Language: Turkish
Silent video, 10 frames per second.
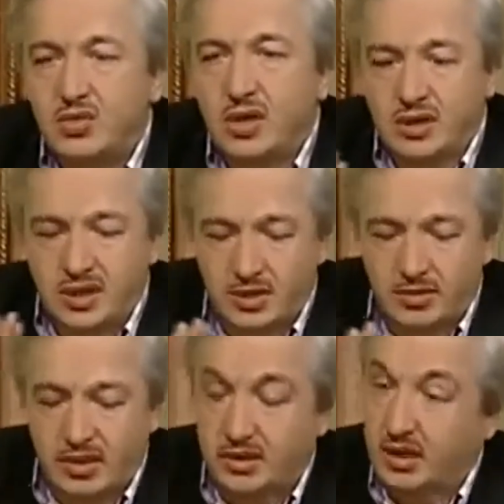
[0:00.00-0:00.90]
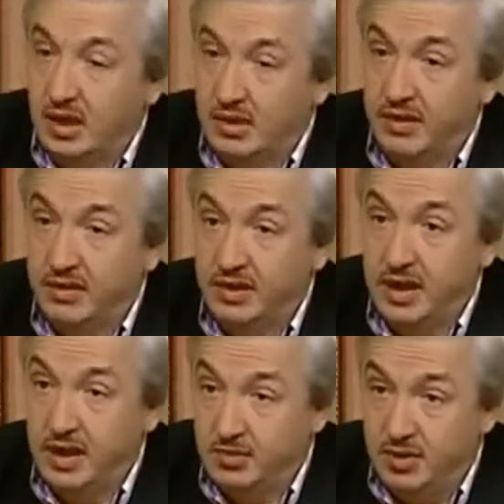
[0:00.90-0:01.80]
Kur'an-ı Kerim'de
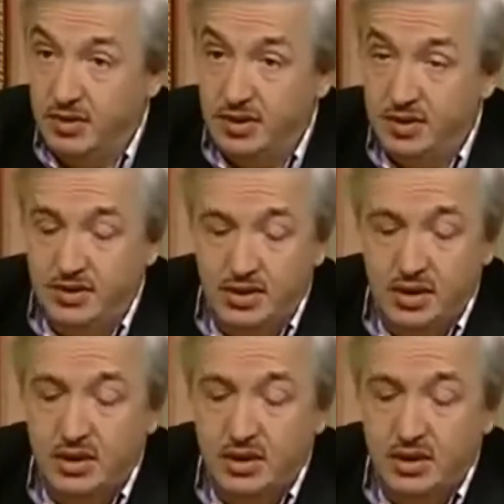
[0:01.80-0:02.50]
tilavet emri var